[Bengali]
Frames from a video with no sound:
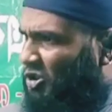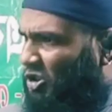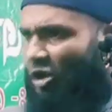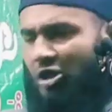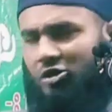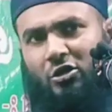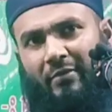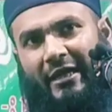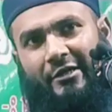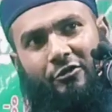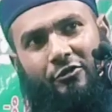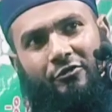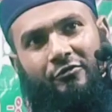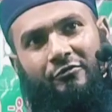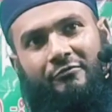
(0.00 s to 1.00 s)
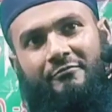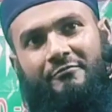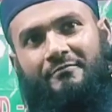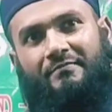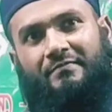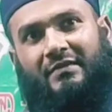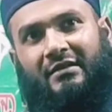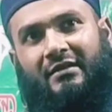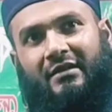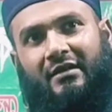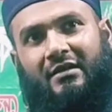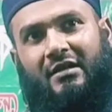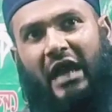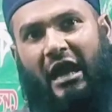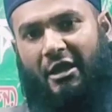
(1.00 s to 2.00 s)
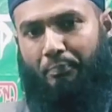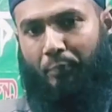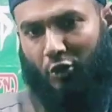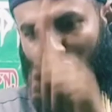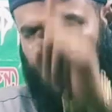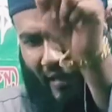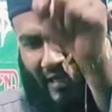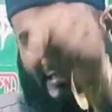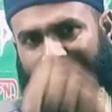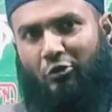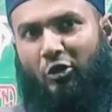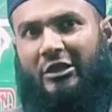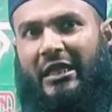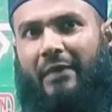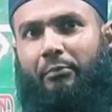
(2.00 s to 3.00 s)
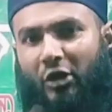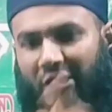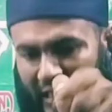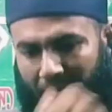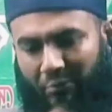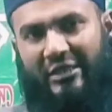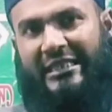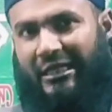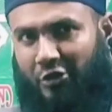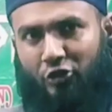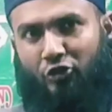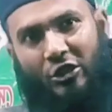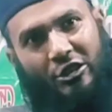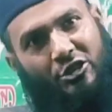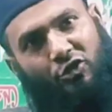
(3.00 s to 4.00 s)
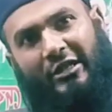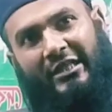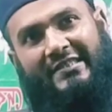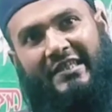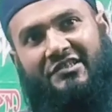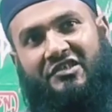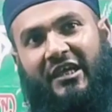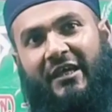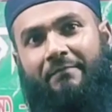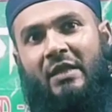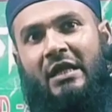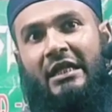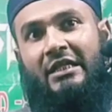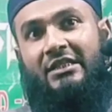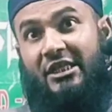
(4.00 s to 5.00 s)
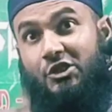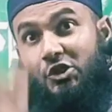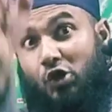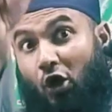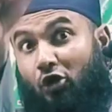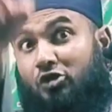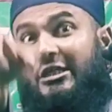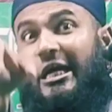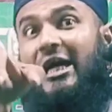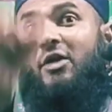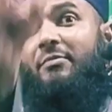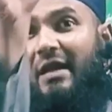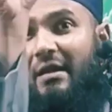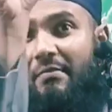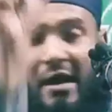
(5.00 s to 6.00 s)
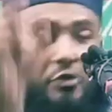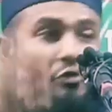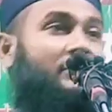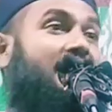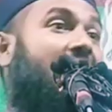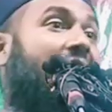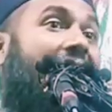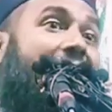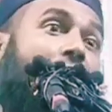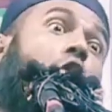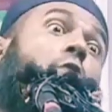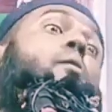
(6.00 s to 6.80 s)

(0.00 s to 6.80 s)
অবশ্যই অর্থ ব্যয় করুন আমি প্রথমে একটা কথা বলতে বলতে এত দূরে চলে এসেছি যে সৌদি আরবের মানুষদের